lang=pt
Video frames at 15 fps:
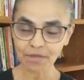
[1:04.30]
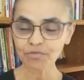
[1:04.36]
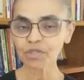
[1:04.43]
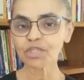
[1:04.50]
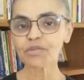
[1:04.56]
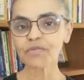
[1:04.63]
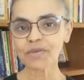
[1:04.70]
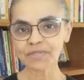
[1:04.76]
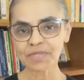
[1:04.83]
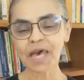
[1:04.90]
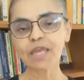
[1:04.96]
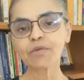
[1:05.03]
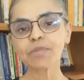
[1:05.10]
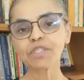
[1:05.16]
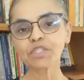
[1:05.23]
de
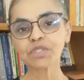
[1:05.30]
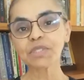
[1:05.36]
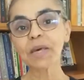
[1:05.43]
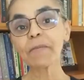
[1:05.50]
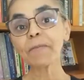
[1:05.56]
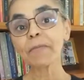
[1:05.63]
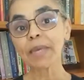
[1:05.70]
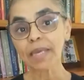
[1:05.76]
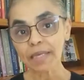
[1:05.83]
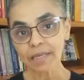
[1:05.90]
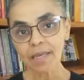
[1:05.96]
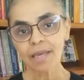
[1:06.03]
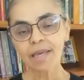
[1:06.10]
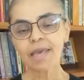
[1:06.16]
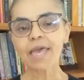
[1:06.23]
aniversário, mas
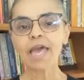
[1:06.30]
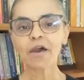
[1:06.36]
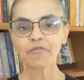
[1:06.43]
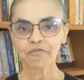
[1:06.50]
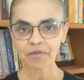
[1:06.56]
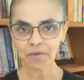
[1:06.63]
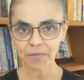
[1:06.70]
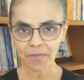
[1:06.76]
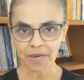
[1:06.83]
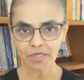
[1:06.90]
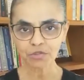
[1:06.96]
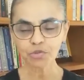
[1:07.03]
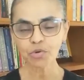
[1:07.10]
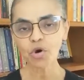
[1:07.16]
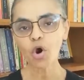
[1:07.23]
também
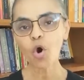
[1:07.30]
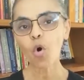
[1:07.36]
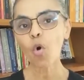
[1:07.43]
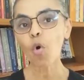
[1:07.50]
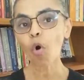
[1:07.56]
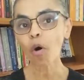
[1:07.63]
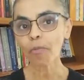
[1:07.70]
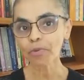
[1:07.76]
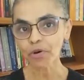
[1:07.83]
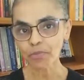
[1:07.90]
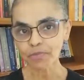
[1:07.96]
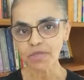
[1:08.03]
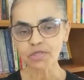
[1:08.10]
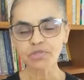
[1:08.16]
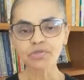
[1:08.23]
reafirmando o
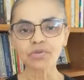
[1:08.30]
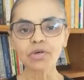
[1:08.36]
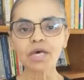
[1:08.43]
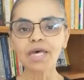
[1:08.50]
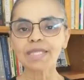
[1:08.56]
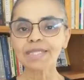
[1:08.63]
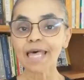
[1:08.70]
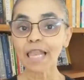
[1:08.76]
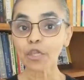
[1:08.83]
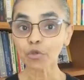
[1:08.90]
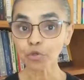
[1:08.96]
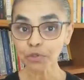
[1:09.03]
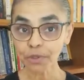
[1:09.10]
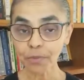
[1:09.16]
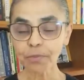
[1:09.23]
compromisso na
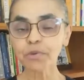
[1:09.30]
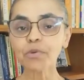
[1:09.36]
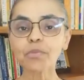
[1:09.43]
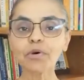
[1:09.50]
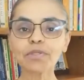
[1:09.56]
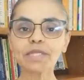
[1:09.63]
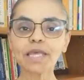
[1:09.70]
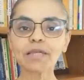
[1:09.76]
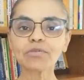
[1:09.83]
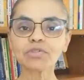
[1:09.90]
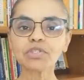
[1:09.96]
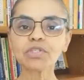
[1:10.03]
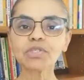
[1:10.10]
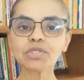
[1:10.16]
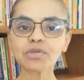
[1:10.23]
luta por um modelo
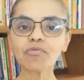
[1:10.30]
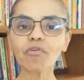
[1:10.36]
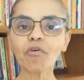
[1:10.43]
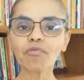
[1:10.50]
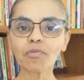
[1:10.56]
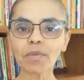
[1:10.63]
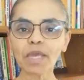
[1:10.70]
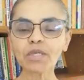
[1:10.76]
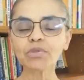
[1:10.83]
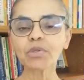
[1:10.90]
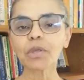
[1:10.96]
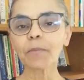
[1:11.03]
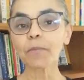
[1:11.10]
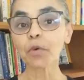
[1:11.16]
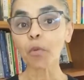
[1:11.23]
de desenvolvimento
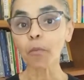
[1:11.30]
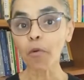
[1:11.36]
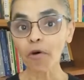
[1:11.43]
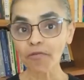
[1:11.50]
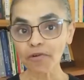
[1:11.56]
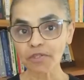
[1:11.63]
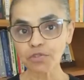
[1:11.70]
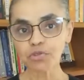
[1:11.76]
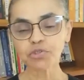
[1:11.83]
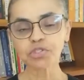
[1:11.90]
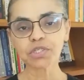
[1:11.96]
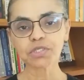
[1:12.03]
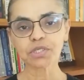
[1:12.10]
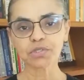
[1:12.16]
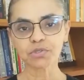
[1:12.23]
que promova a
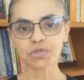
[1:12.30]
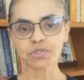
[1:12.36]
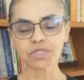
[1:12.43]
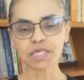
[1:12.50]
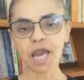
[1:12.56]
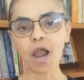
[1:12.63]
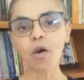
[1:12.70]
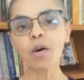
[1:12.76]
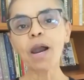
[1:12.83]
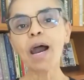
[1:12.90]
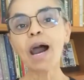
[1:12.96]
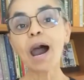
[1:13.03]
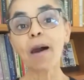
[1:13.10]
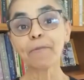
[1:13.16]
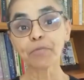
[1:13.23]
justiça social,
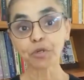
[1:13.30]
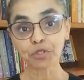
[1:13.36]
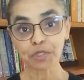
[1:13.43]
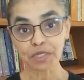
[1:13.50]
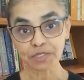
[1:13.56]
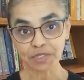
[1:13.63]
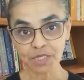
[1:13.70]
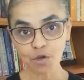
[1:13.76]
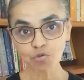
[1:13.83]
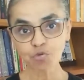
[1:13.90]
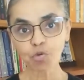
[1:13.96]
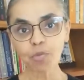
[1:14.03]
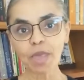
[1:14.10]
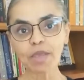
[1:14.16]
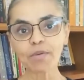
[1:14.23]
a proteção do
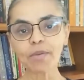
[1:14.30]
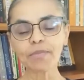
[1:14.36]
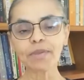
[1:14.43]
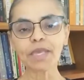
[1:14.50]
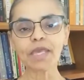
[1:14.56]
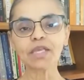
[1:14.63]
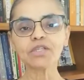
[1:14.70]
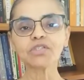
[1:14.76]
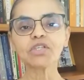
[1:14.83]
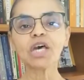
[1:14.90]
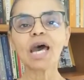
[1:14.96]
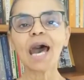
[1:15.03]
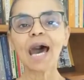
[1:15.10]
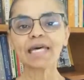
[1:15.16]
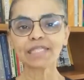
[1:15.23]
meio ambiente,
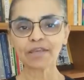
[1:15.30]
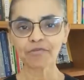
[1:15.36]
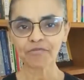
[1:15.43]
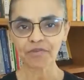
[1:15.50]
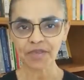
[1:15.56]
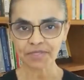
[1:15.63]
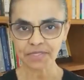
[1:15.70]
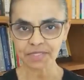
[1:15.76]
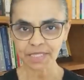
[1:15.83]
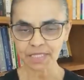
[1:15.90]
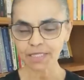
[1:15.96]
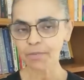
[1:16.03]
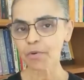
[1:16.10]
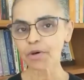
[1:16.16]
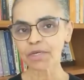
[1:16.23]
a defesa da
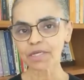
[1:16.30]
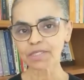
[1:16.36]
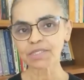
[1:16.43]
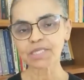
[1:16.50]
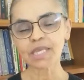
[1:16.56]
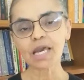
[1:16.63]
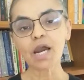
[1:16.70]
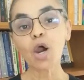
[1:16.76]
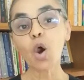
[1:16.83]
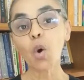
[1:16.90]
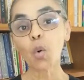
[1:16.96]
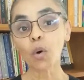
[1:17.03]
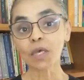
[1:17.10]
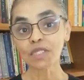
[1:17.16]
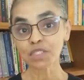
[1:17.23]
democracia,
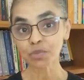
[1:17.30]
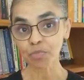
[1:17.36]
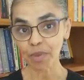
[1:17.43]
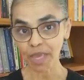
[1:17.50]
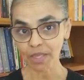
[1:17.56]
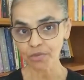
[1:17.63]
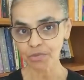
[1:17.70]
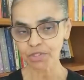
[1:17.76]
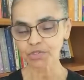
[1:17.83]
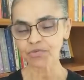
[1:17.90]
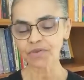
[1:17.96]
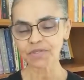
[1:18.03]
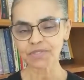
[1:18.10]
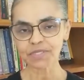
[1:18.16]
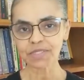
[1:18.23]
o respeito à
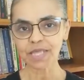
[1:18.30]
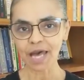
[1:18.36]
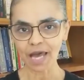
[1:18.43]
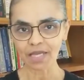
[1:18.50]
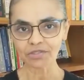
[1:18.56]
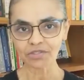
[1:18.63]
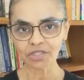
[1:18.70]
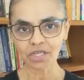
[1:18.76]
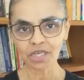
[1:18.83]
diversidade